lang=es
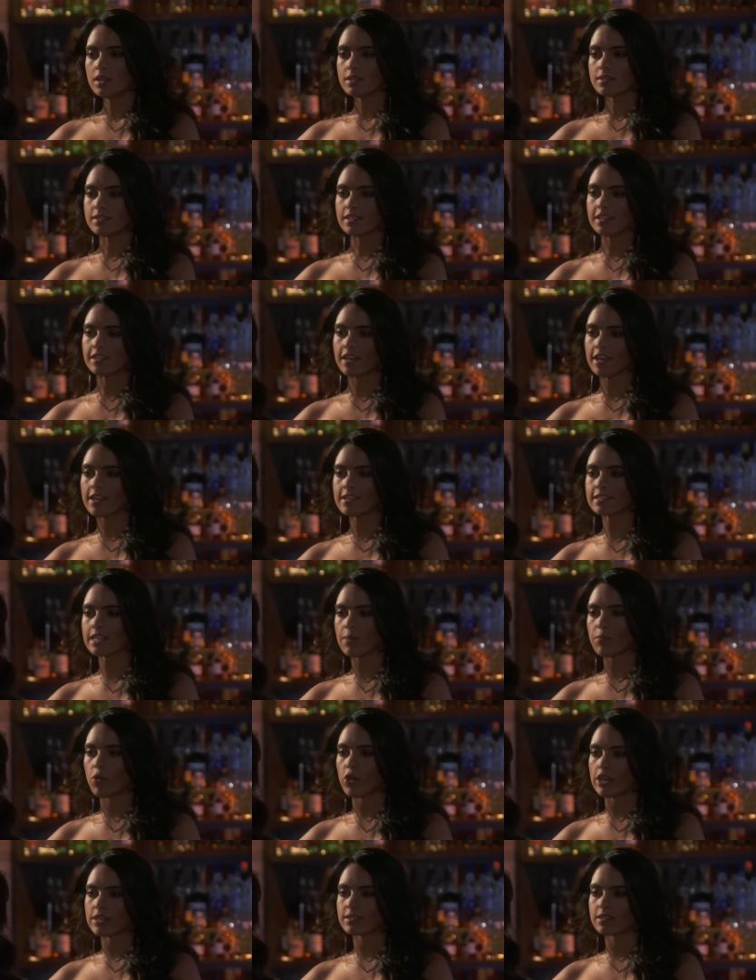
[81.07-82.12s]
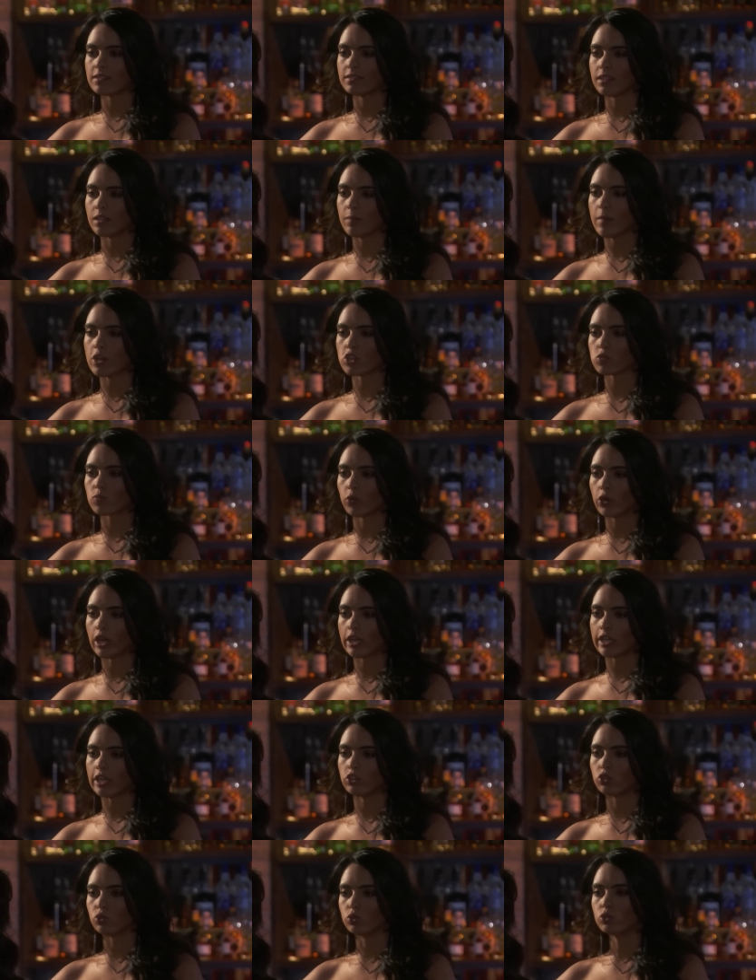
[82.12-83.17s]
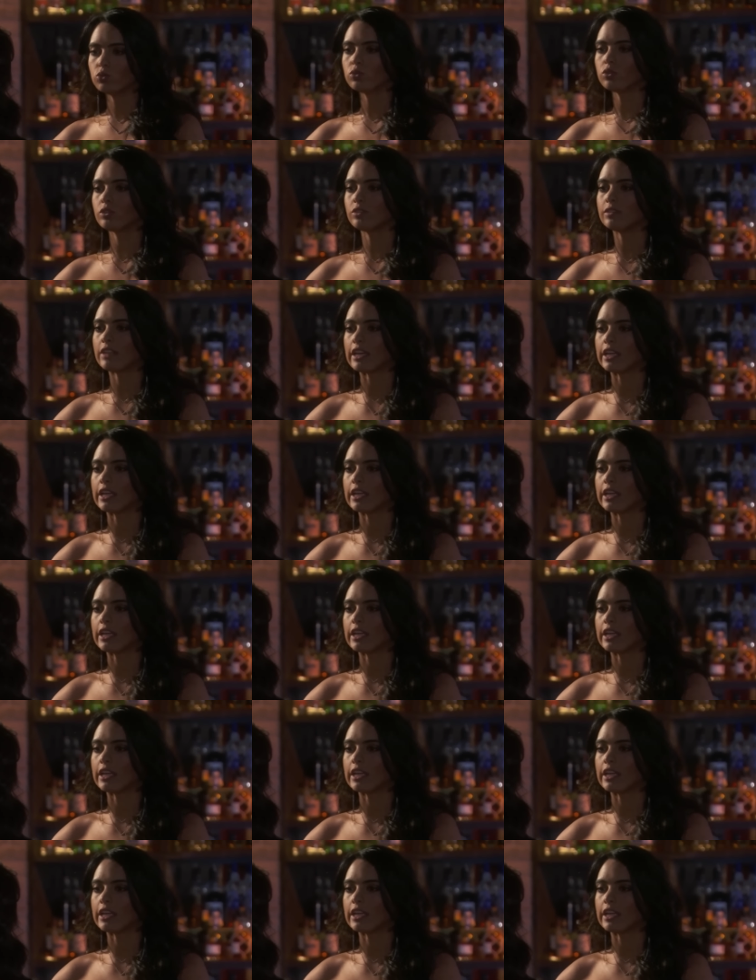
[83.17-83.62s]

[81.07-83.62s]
Si crees que me voy a sentir menos mujer que tú, te